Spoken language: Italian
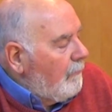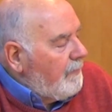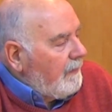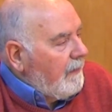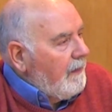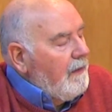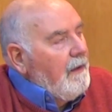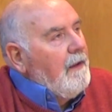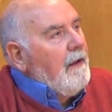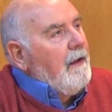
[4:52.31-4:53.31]
perché
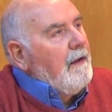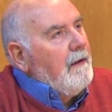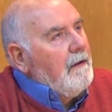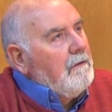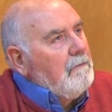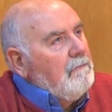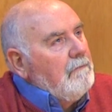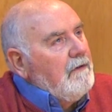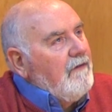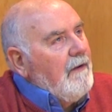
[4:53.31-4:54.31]
eh,
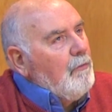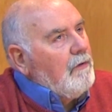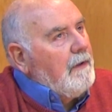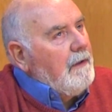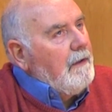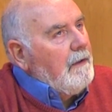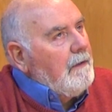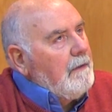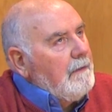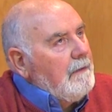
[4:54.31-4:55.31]
diciamo che
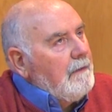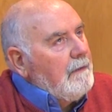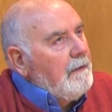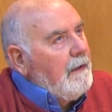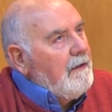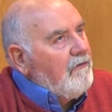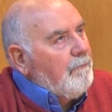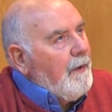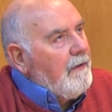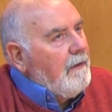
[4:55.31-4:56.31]
in
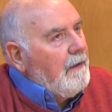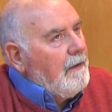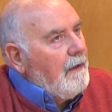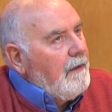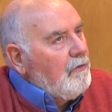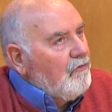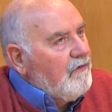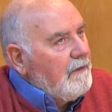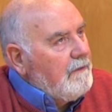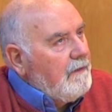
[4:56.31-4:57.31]
Spagna i
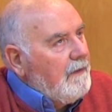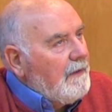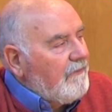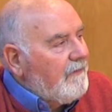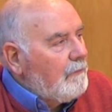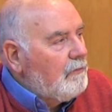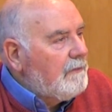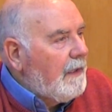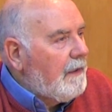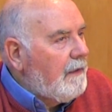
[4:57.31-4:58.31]
docenti della
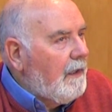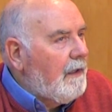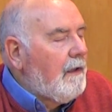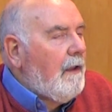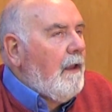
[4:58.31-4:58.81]
secondaria